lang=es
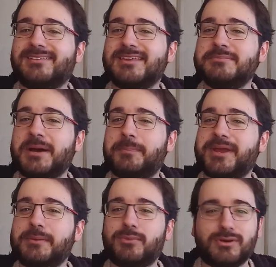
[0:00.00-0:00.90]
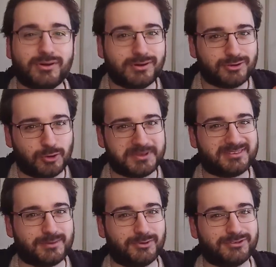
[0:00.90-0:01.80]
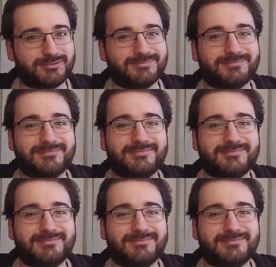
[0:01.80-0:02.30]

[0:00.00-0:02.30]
Sin más preámbulo, comencemos.